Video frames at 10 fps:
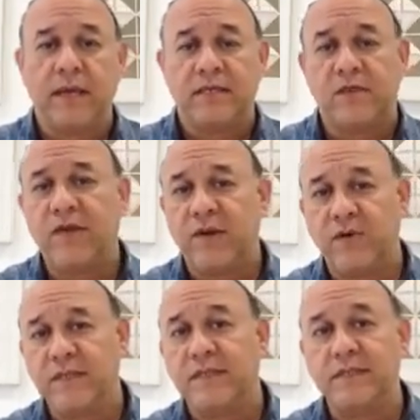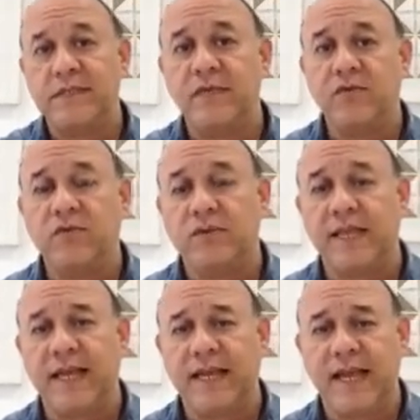são valores distintos
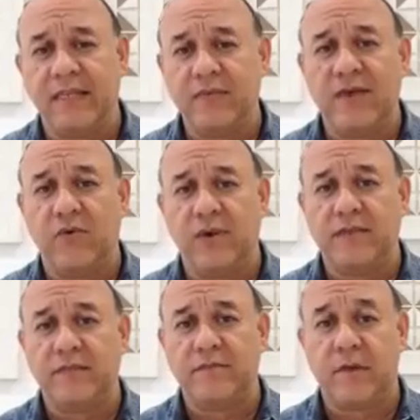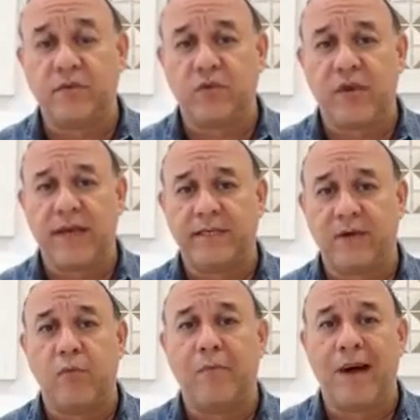daqueles valores pelos quais
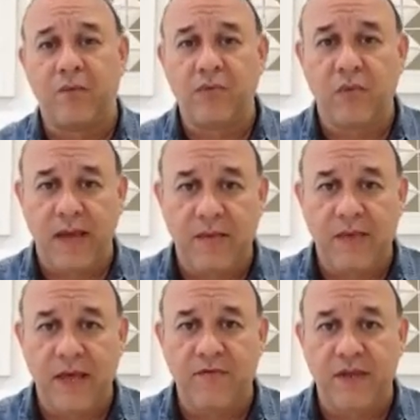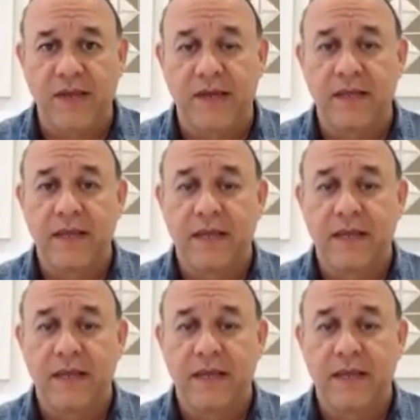eu pauto a minha vida.